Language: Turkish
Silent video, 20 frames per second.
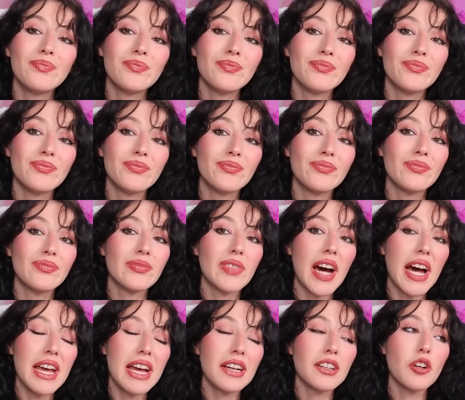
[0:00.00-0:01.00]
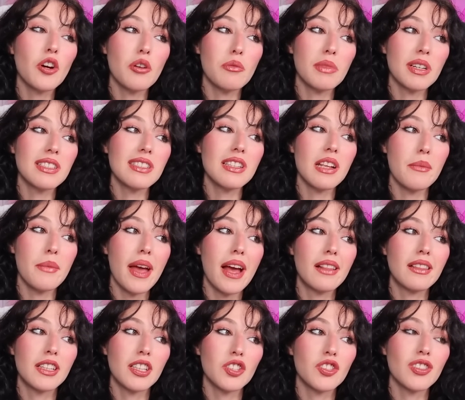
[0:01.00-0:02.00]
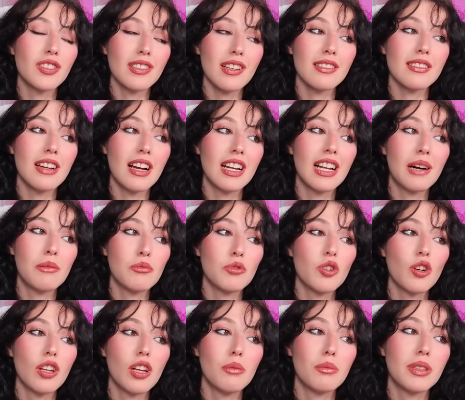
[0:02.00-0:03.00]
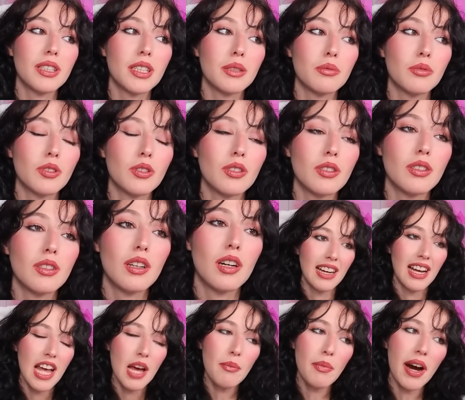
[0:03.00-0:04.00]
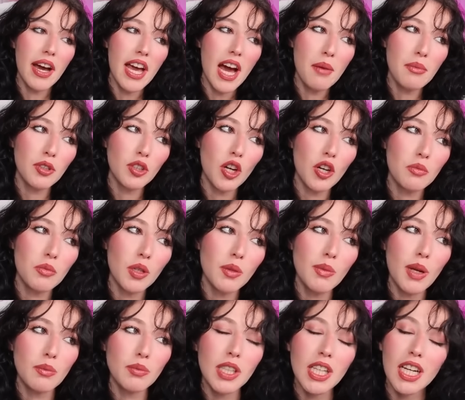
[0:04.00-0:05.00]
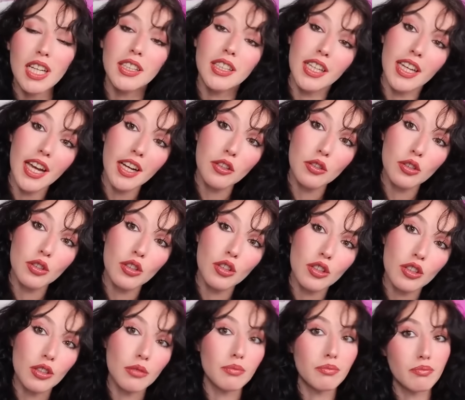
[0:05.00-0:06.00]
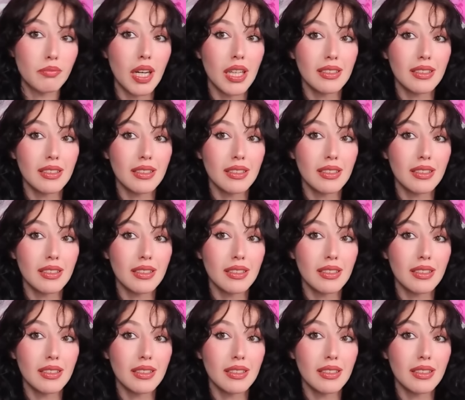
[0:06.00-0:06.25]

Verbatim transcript: Hmm, ayak görmek istemeyenler için tasarlanmış olabilir bu. Hem ayağımı görmüyorum hem de yalın ayak görüyorum.